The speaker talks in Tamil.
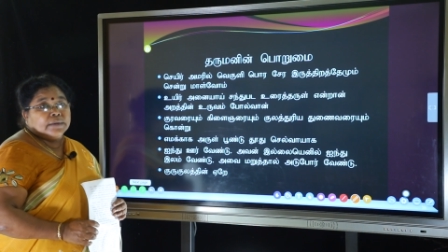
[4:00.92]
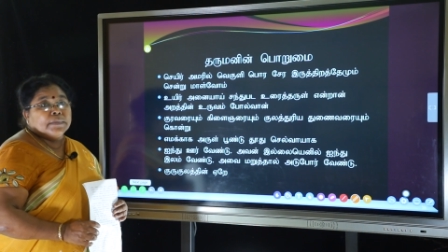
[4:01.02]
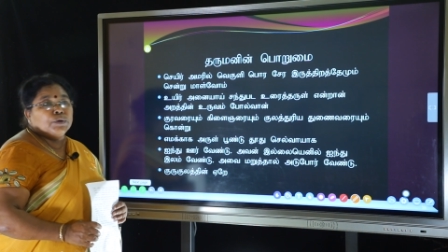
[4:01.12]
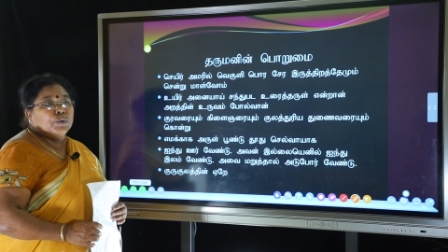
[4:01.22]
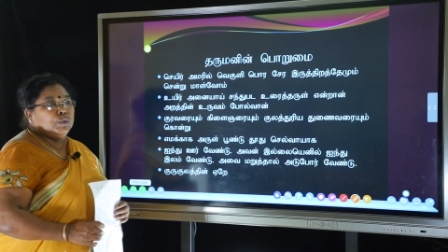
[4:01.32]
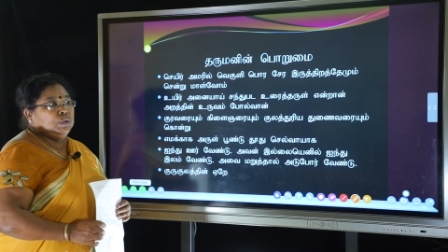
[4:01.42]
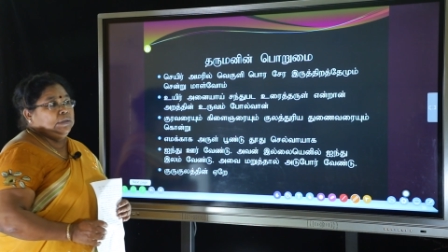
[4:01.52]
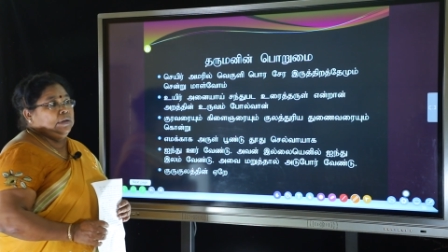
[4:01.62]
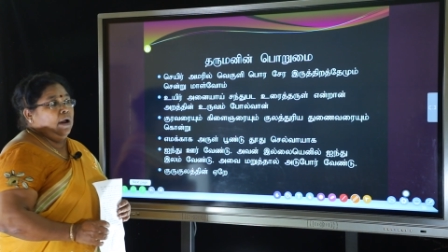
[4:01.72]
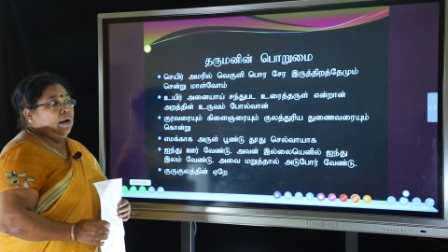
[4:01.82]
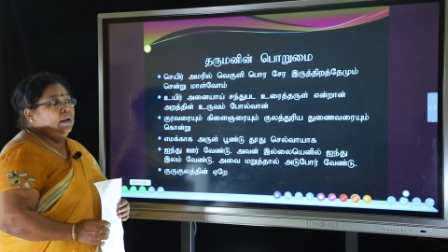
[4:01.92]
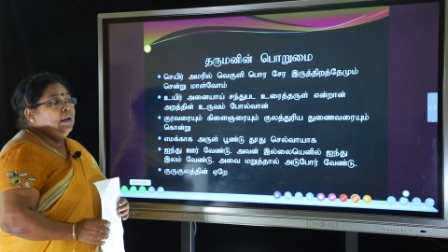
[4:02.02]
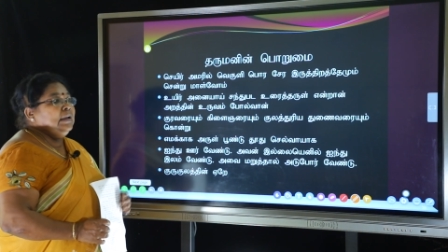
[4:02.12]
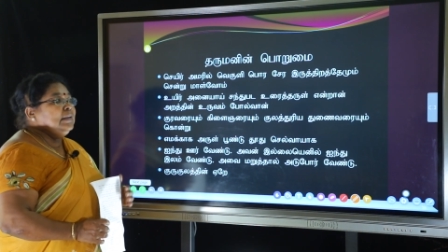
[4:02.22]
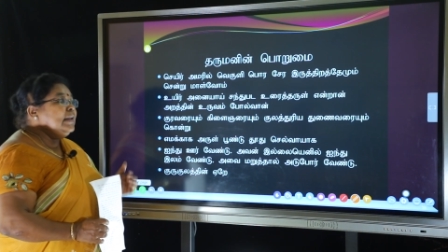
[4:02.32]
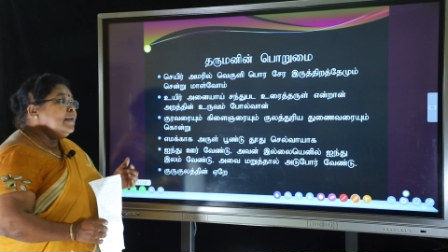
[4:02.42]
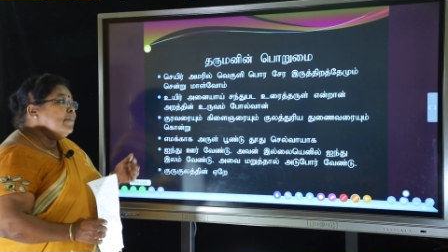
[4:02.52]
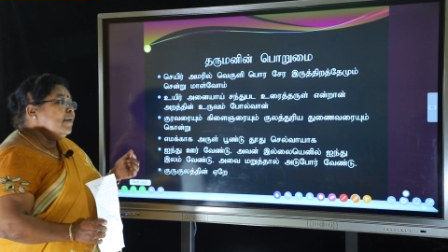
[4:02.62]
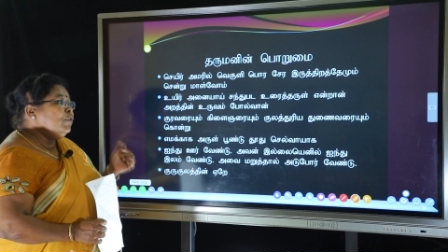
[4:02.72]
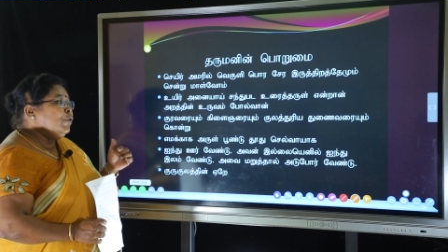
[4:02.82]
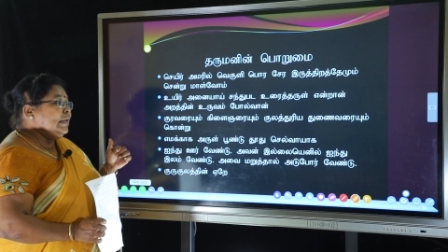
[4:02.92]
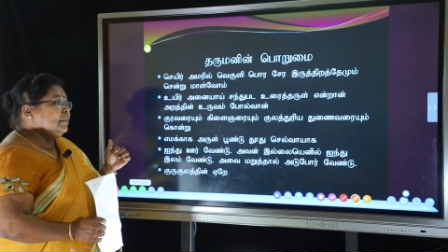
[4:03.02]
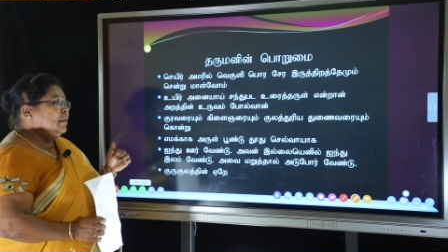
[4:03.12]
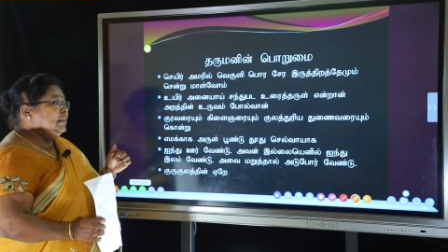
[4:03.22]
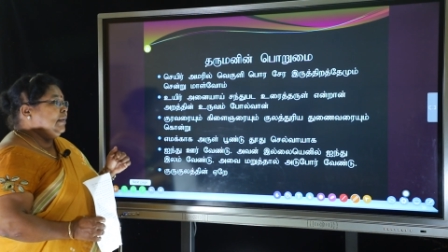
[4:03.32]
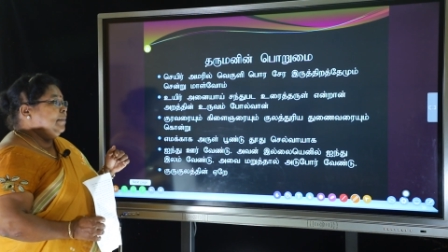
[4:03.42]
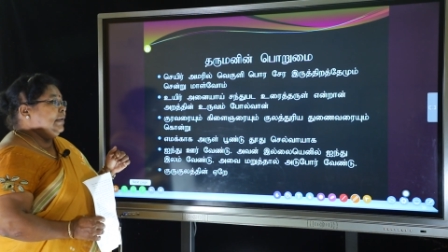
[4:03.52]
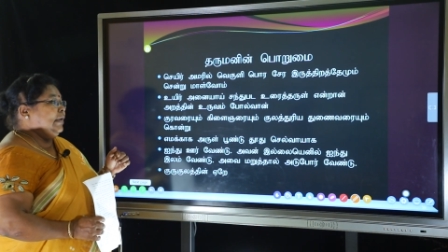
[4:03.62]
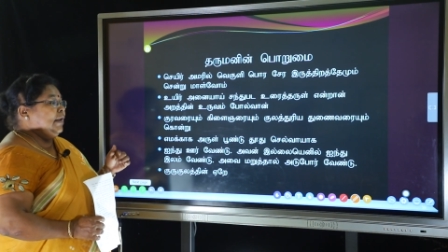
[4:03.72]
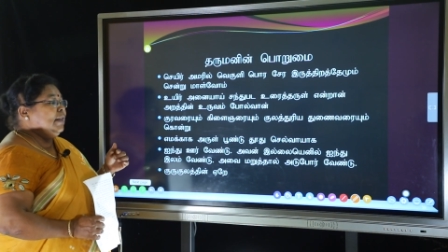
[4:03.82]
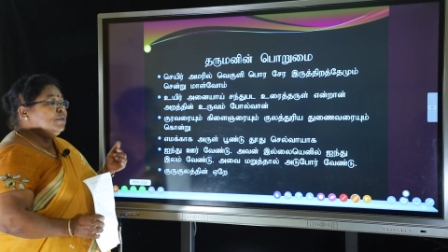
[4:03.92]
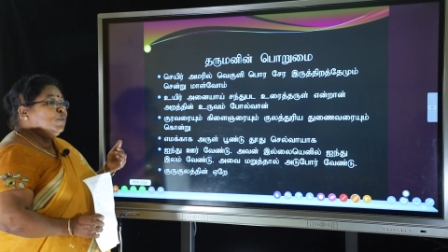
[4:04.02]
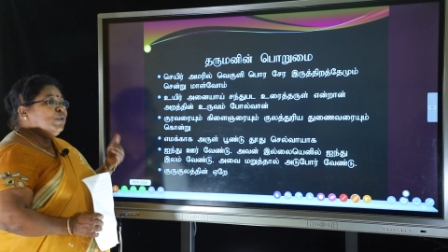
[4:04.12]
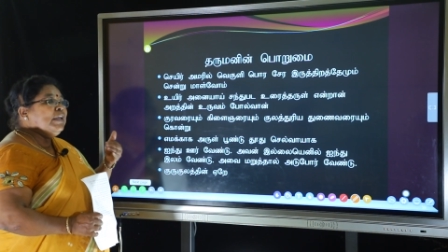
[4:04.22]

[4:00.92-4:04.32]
தர்மன் கூறுகின்றான் இதிலும் அவனுடைய தந்திரம் இருக்கு எனது